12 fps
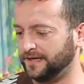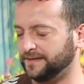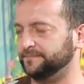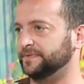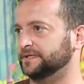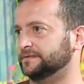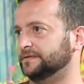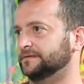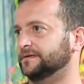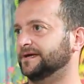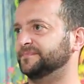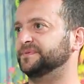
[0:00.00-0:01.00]
حبيتها
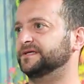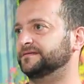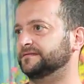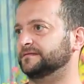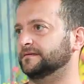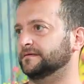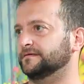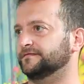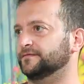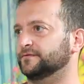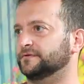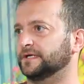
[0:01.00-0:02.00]
مم. حبيت
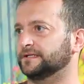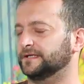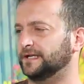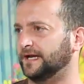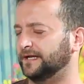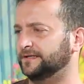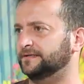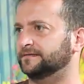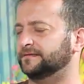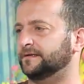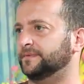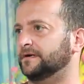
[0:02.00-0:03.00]
الفلوت يعني الحنين
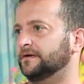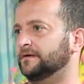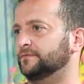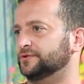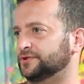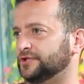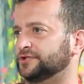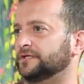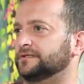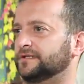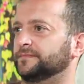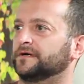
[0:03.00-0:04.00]
تبعها
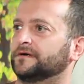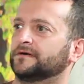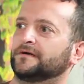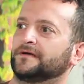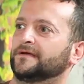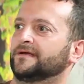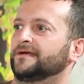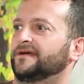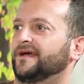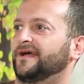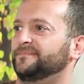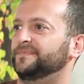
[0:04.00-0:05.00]
والشجن تبعها
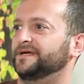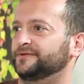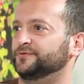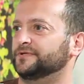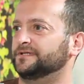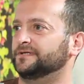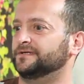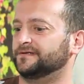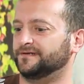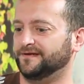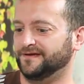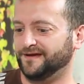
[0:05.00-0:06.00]
حبيته كثير
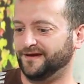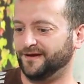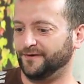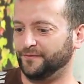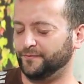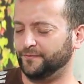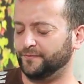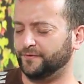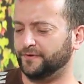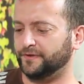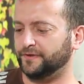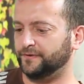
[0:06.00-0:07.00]
و...
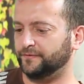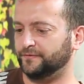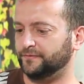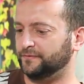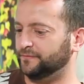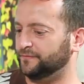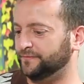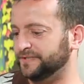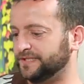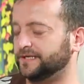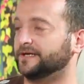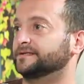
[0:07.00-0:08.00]
ومن
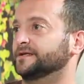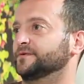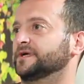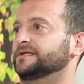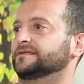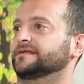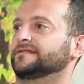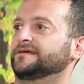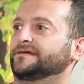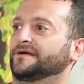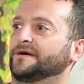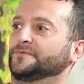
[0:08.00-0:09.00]
ريحه الوالد الله
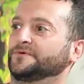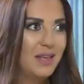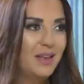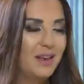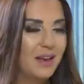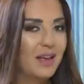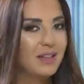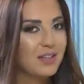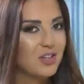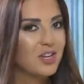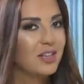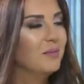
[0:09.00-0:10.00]
يرحمه اقول لك هذا
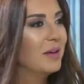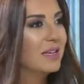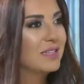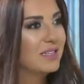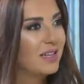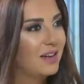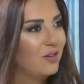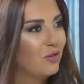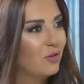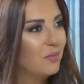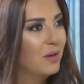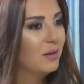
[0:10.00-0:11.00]
الشيء قد ايه آه، بياثر
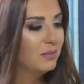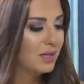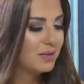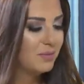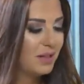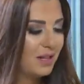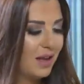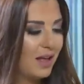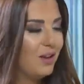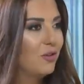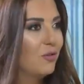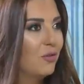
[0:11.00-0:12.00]
اليوم إيه، بتحس مثل
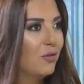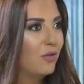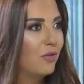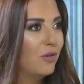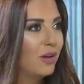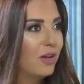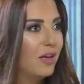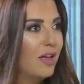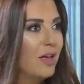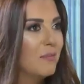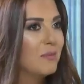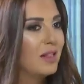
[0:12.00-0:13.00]
كانه
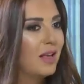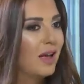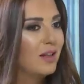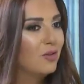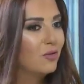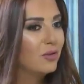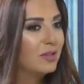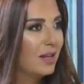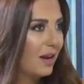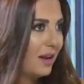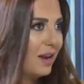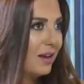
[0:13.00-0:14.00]
مثل كانه
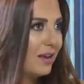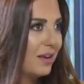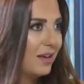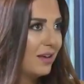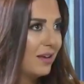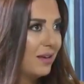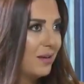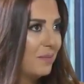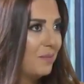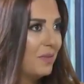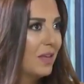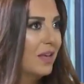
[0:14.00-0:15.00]
ترك لك
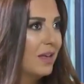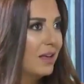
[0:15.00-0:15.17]
ايوه